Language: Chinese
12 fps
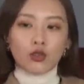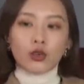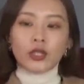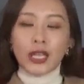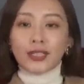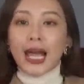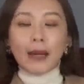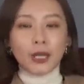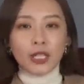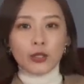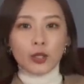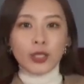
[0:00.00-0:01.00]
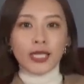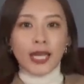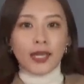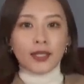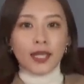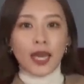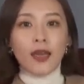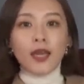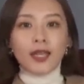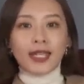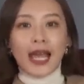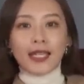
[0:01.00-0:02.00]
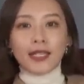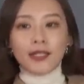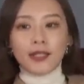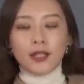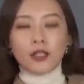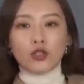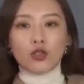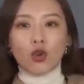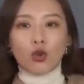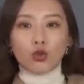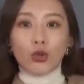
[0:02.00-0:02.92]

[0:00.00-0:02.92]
如果想搭配的休闲一点，搭一些那种。